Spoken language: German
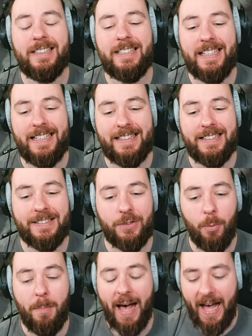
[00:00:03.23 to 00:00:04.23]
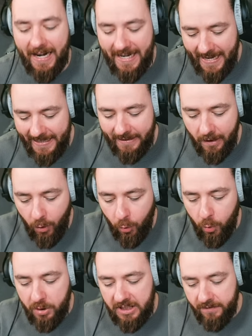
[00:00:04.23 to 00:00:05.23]
geht es um alle
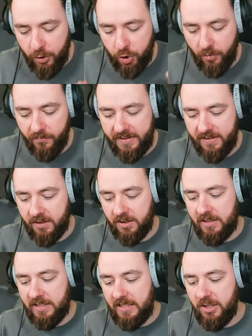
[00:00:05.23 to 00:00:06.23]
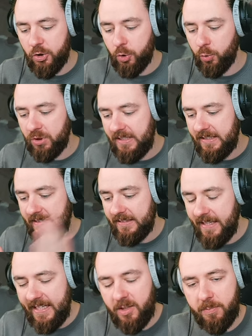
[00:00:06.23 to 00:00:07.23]
Änderungen, die wir schon wissen, die zu Season
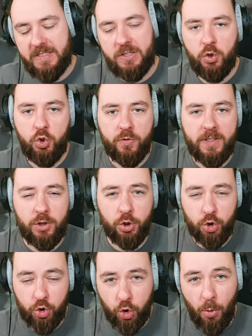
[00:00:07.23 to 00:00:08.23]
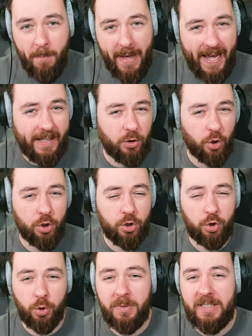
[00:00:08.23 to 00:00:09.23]
6 bzw. zum Add-on,
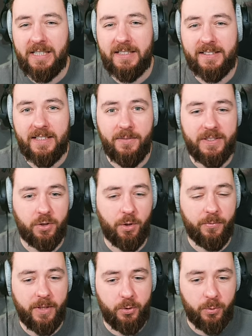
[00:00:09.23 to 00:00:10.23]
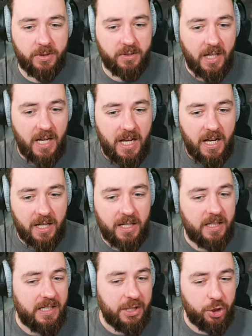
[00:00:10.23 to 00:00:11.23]
zum DLC Festival of Hatred
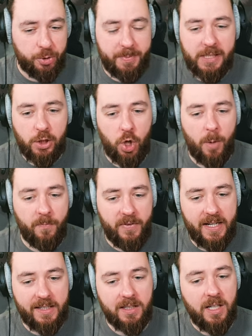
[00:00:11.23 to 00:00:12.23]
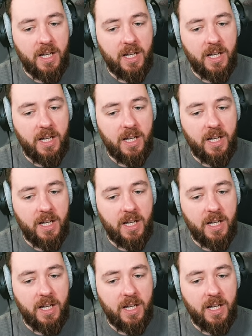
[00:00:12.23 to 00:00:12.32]
äh, ins Spiel kommen werden.